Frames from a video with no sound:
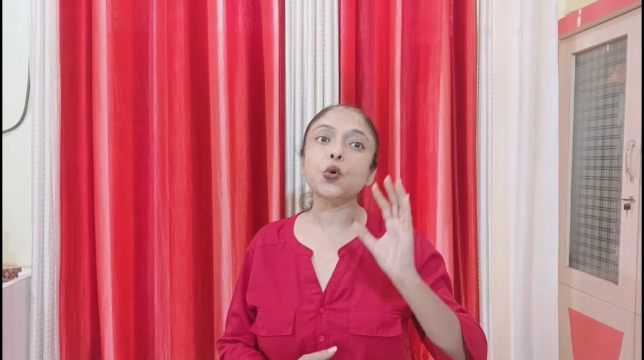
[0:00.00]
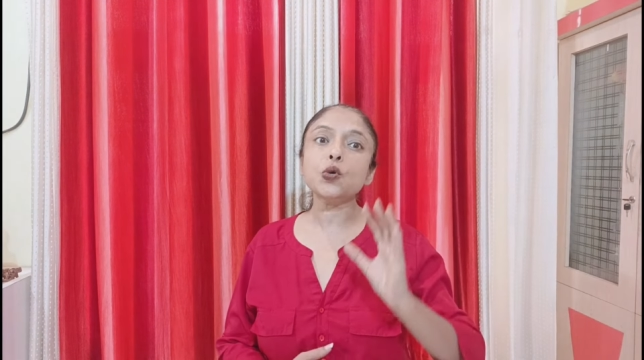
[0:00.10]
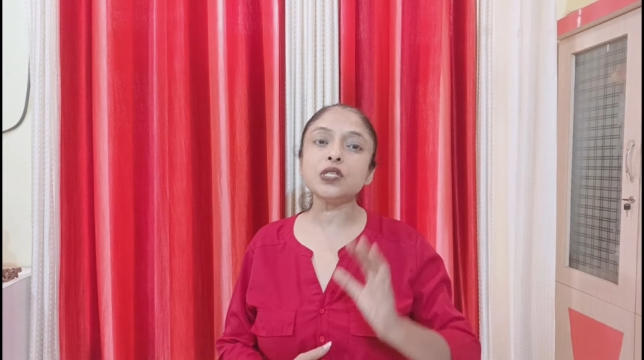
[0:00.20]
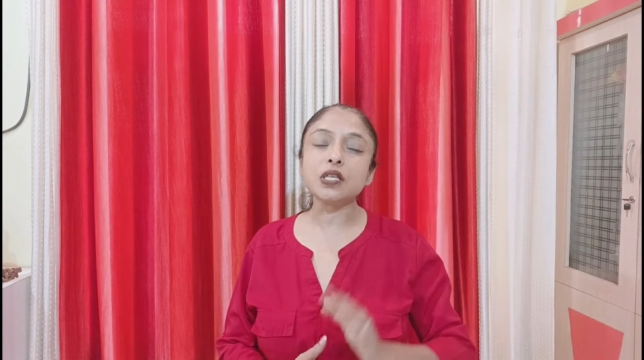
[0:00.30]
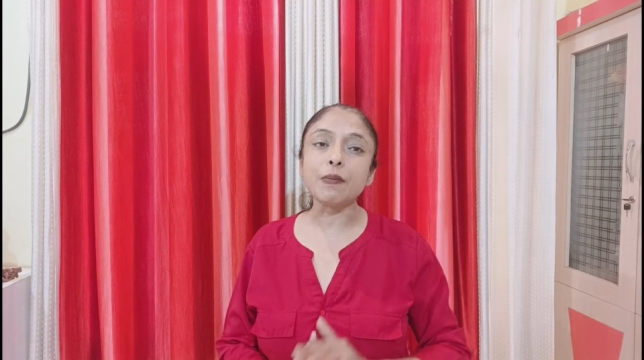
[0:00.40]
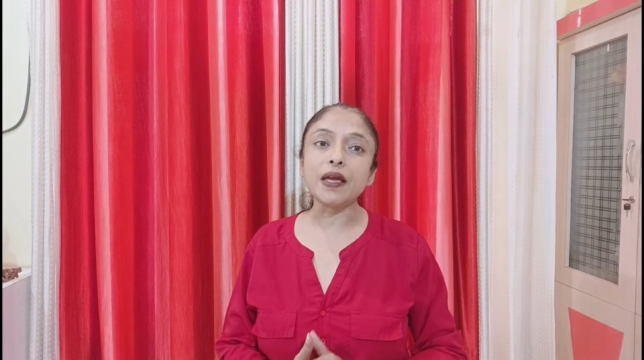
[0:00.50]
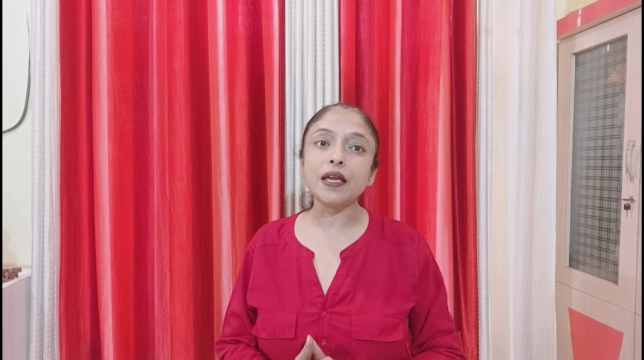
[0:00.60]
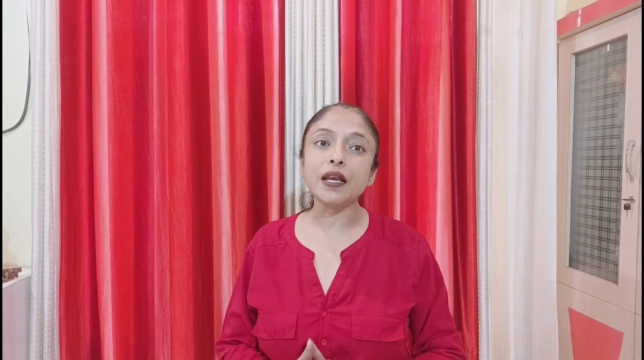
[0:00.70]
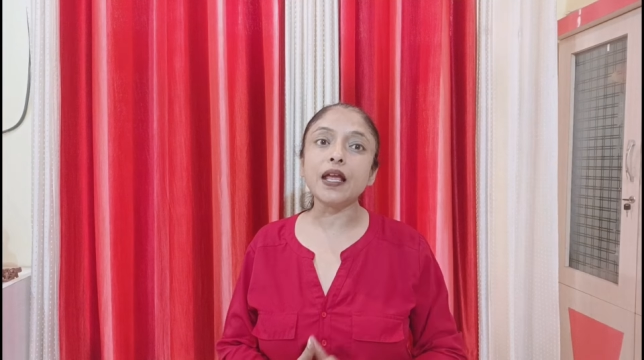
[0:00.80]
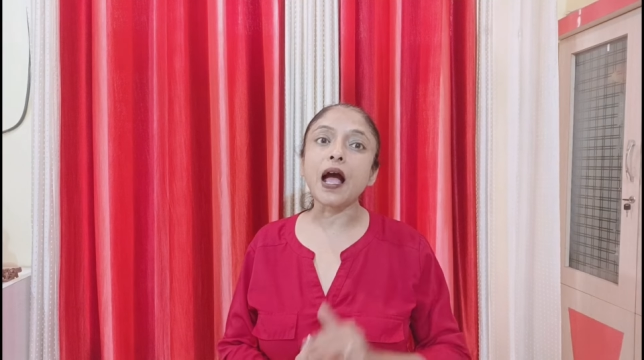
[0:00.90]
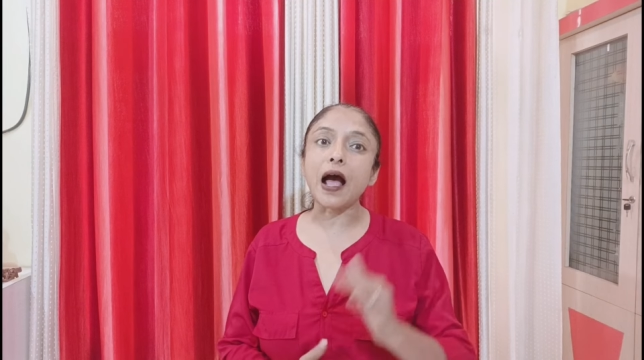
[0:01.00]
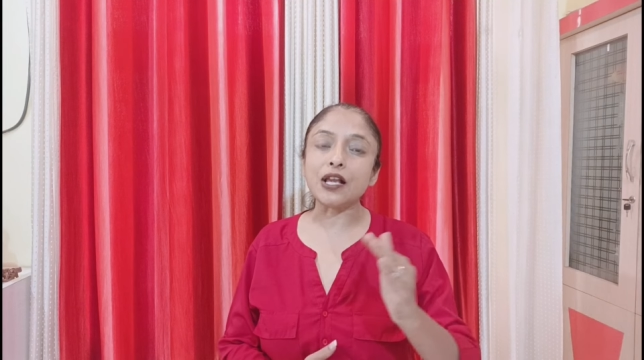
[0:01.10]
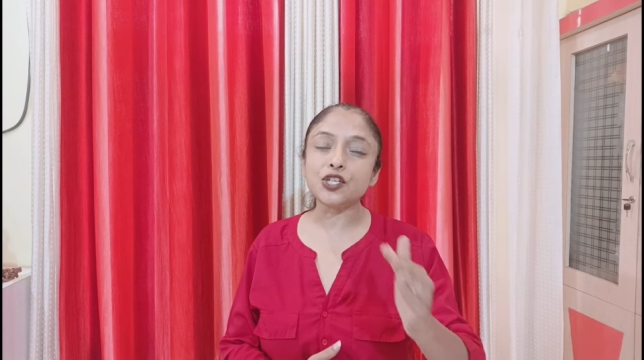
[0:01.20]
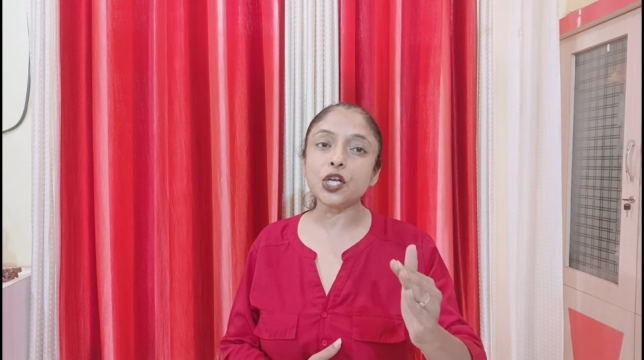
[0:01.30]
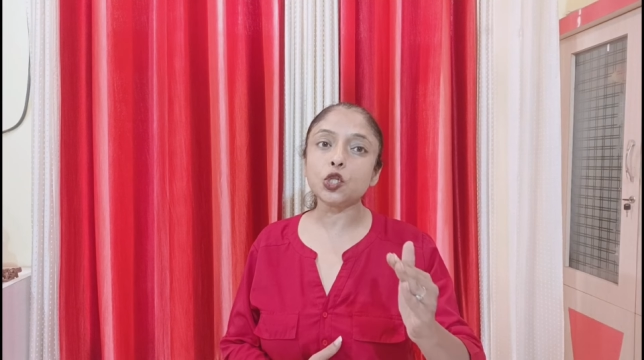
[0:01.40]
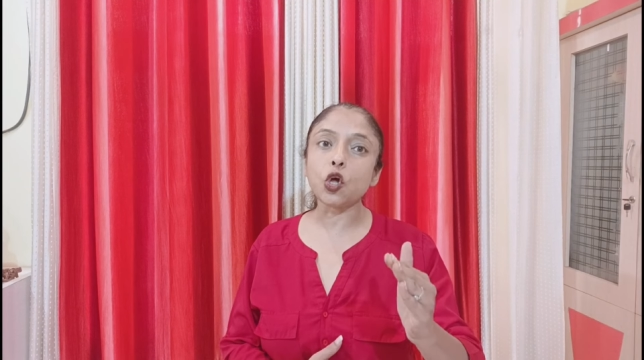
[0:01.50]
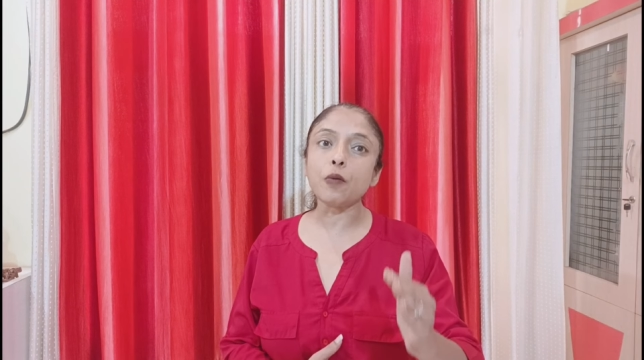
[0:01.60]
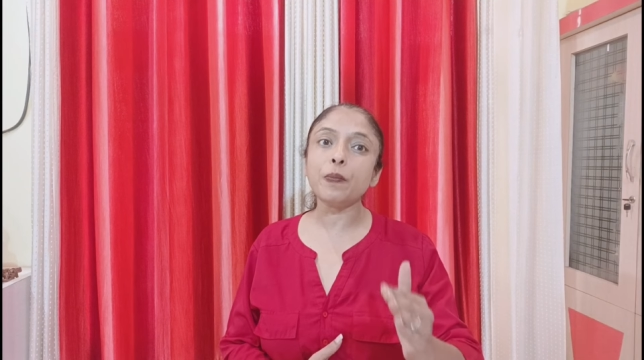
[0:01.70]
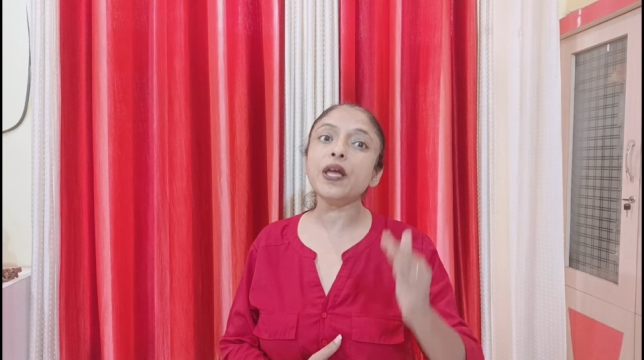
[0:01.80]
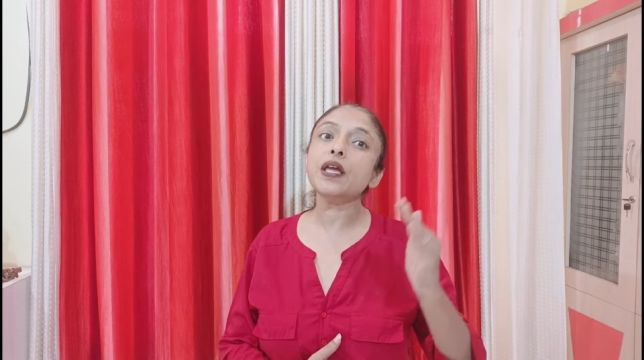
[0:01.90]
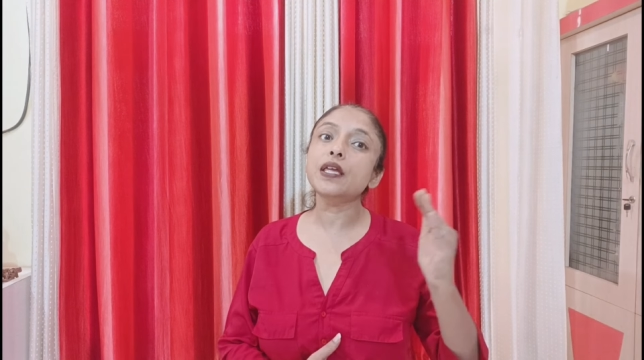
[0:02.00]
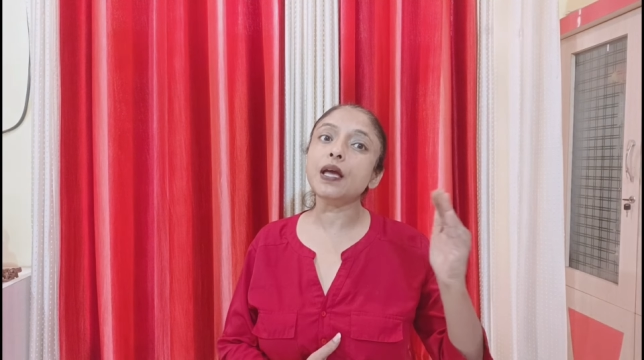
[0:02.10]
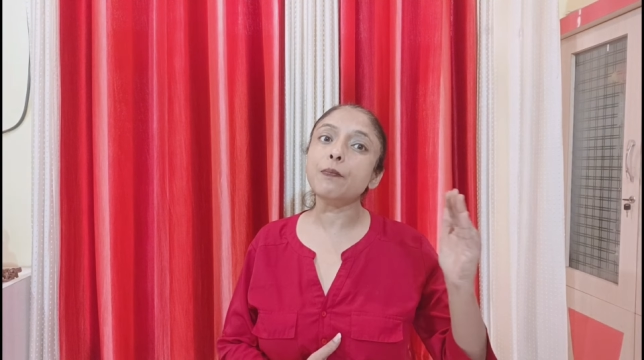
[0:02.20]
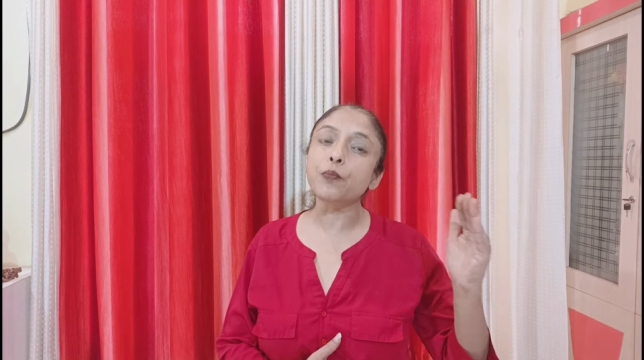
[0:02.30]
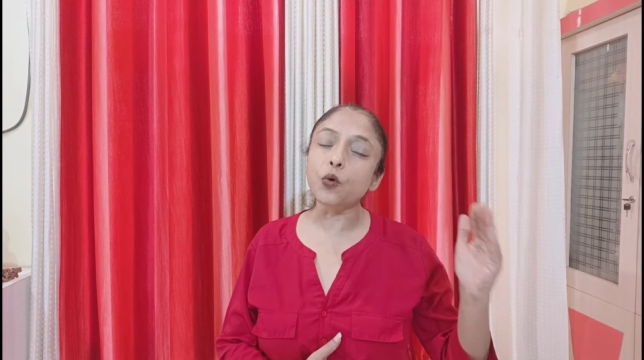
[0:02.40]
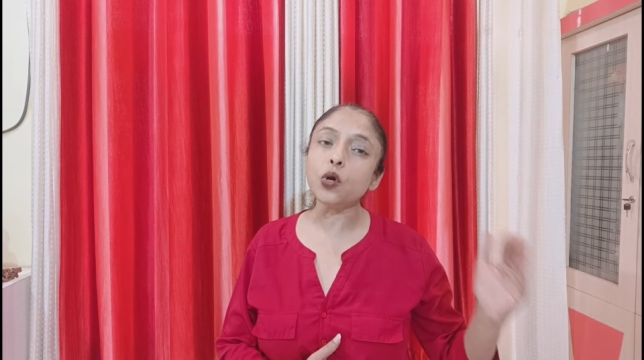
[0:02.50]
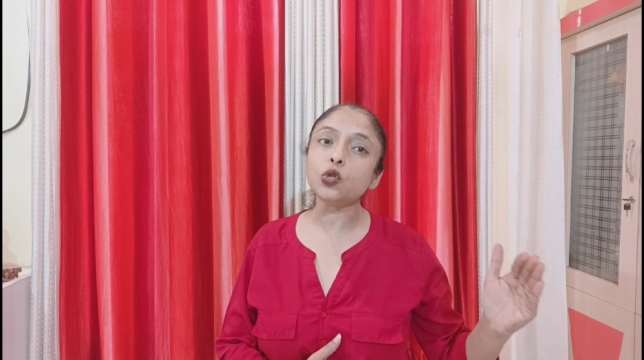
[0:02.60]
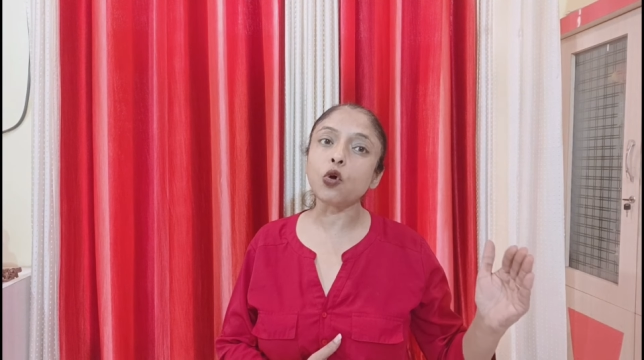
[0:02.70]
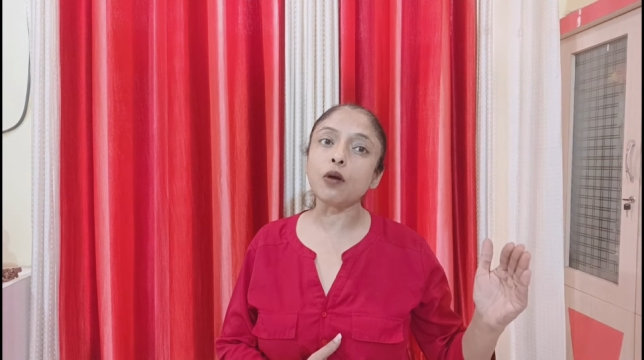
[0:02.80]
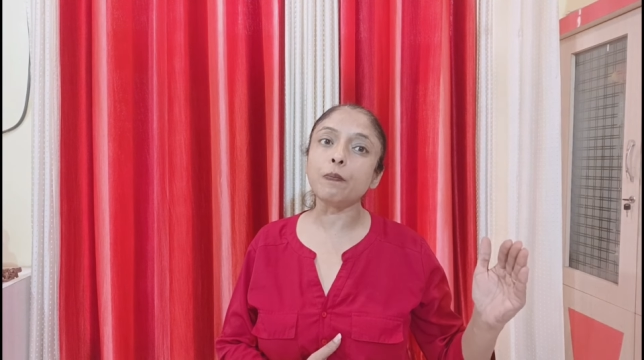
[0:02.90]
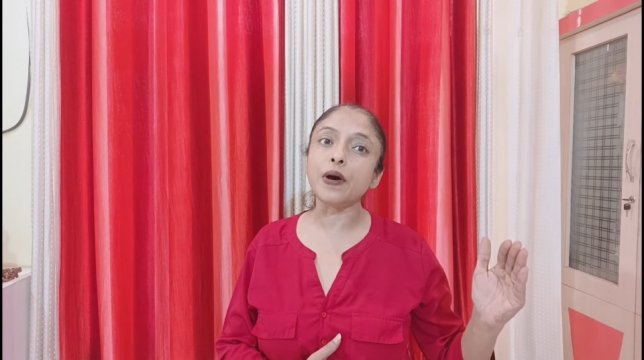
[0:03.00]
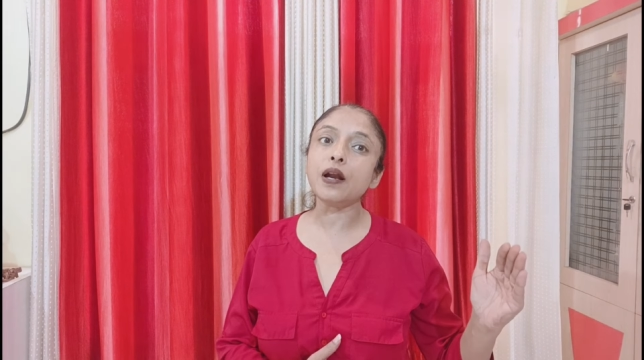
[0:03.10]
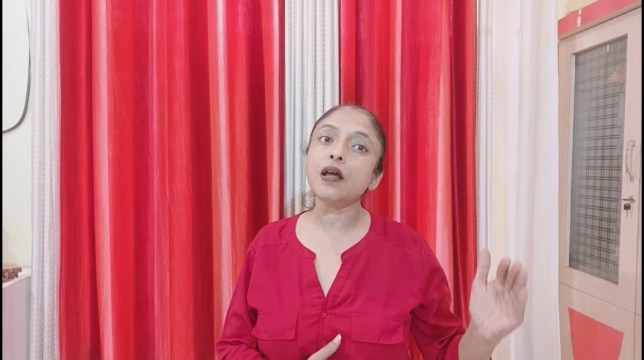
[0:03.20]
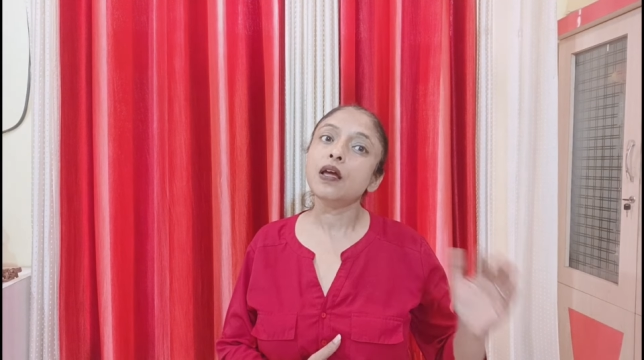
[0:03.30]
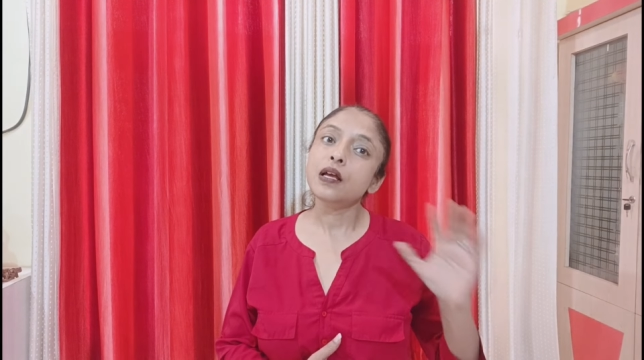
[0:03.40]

कुछ समय के लिए आंशिक तौर पे यह पूर्ण तौर पर